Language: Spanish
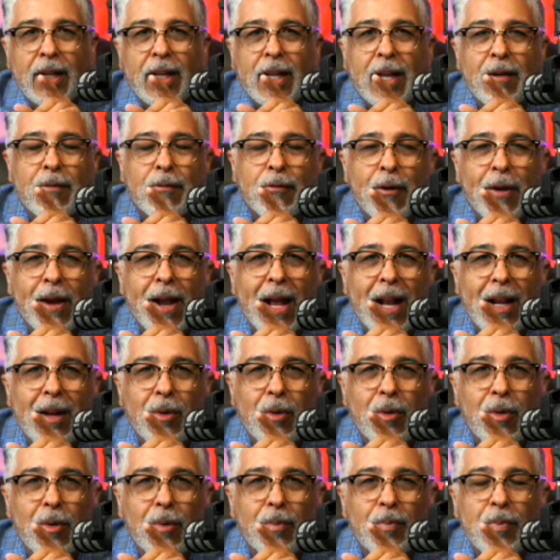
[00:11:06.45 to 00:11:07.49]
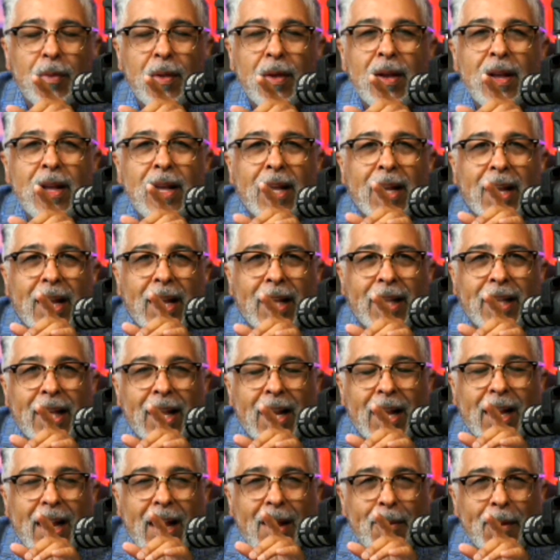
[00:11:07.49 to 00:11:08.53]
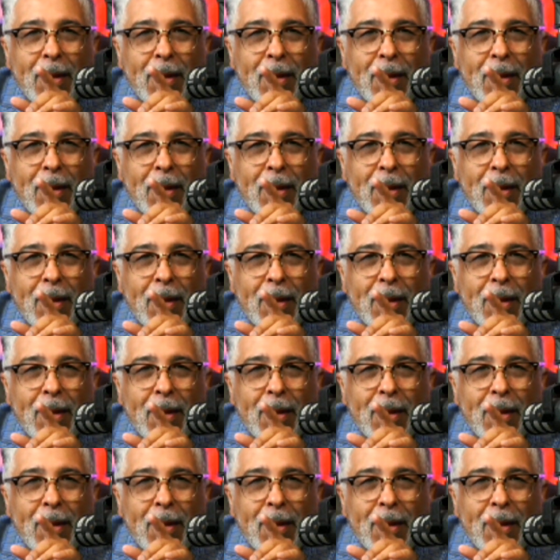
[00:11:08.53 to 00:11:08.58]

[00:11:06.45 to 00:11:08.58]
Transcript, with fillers: que fue algo que tiene que